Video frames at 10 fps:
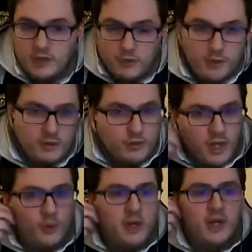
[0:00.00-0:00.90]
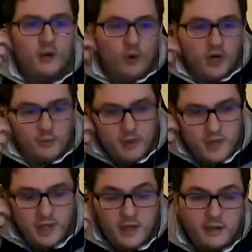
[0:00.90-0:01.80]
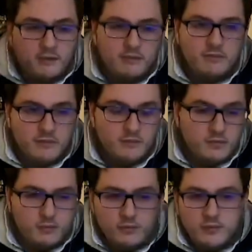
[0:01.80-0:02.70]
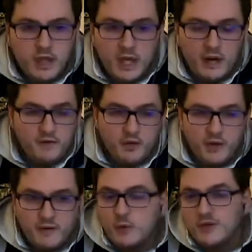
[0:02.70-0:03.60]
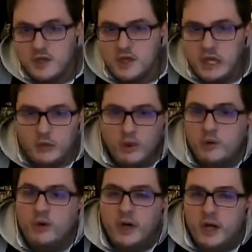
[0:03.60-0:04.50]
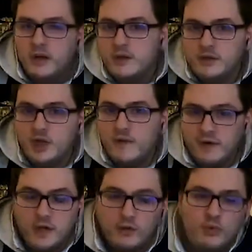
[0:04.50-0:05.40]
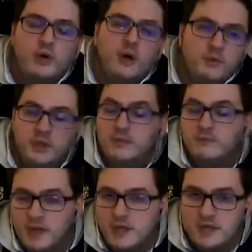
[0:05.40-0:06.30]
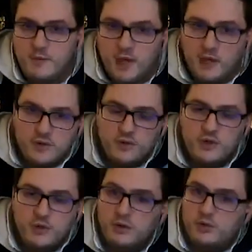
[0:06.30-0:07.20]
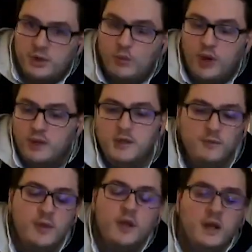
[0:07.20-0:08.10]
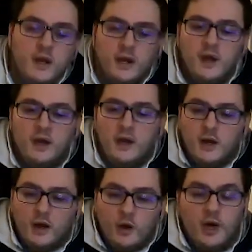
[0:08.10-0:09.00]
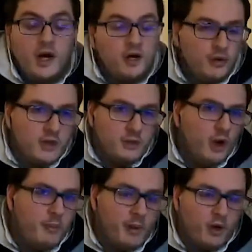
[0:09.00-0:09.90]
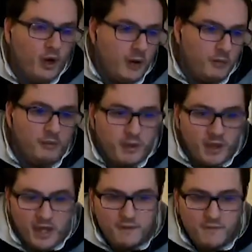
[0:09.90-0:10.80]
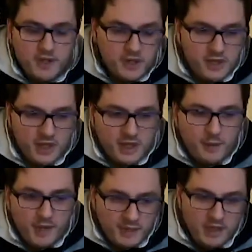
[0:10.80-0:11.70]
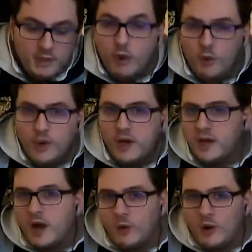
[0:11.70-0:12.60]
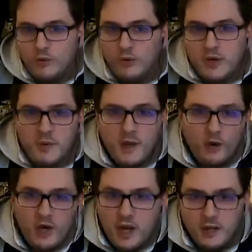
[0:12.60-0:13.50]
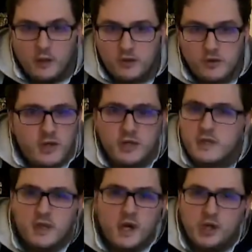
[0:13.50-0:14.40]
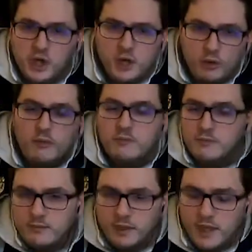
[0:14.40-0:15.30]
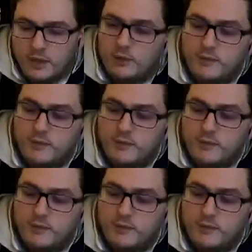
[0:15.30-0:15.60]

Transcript: per tutte quelle ore perché mh, le live sono arrivate quasi a 5 ore e c'eravate ancora, quindi grazie mille del sostegno a tutti quanti. Ora lascio un attimo la parola per parlare invece strettamente di Huawei a qualcuno dei miei colleghi, non so chi si sarà scelto. Prego.